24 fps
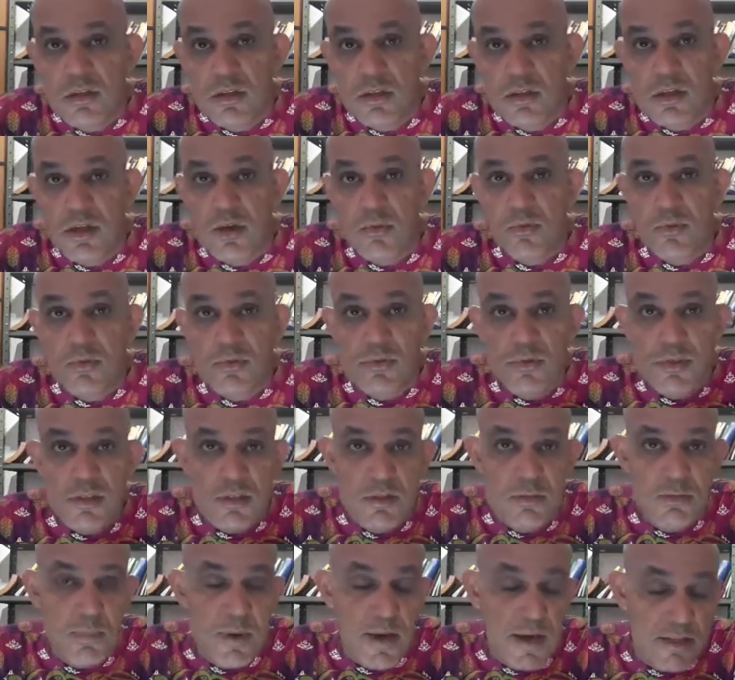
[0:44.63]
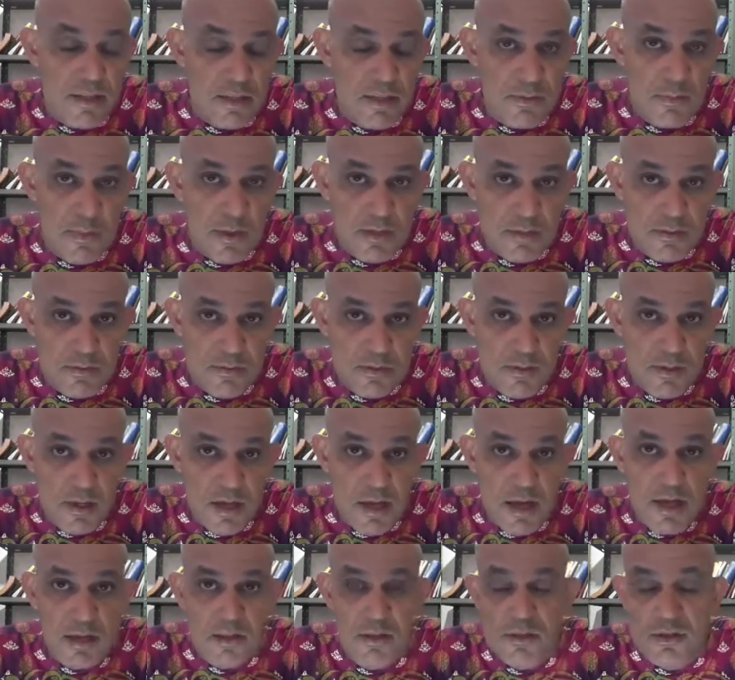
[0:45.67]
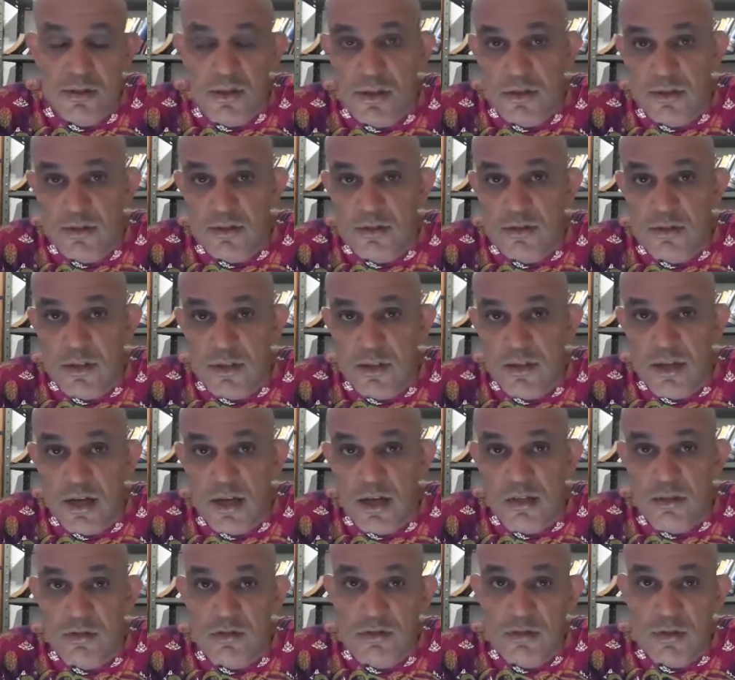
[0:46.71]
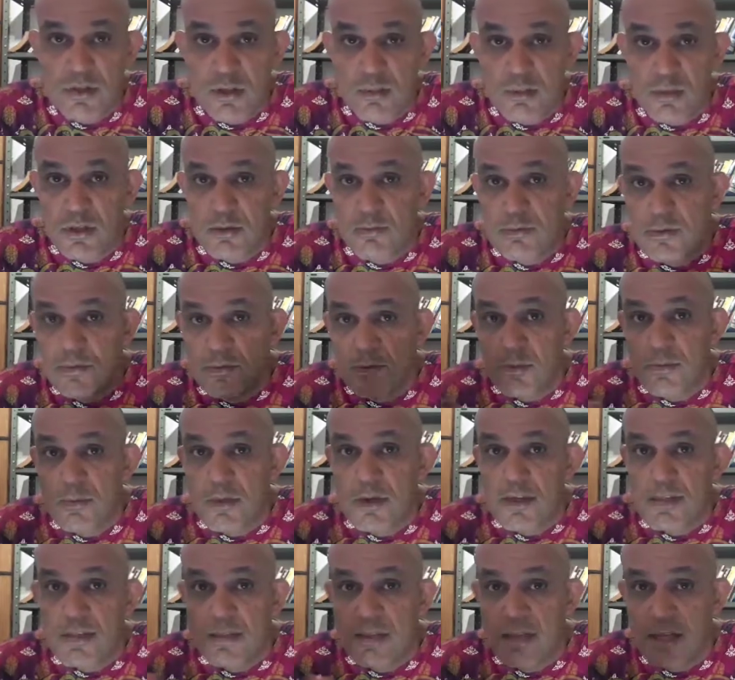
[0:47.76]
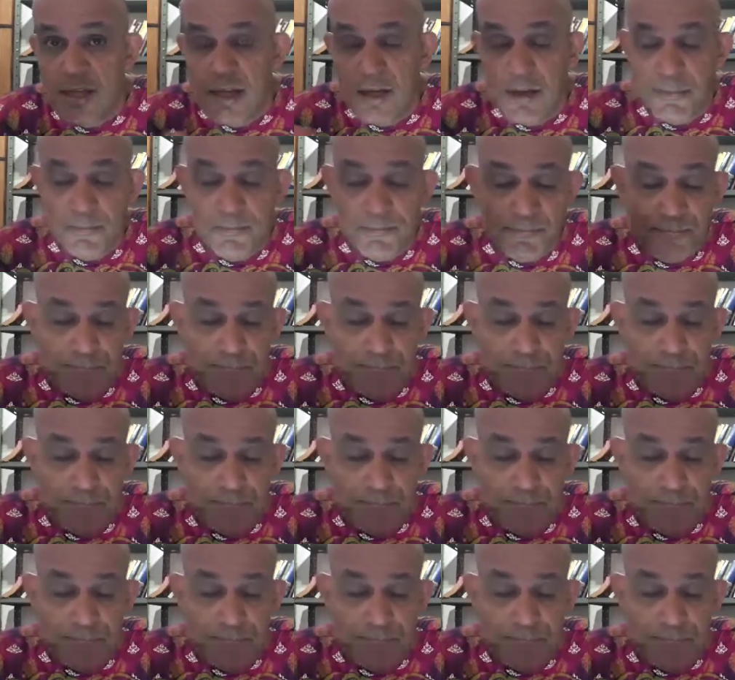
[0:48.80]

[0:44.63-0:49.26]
na busca de participatividade da sociedade, justamente para formalizar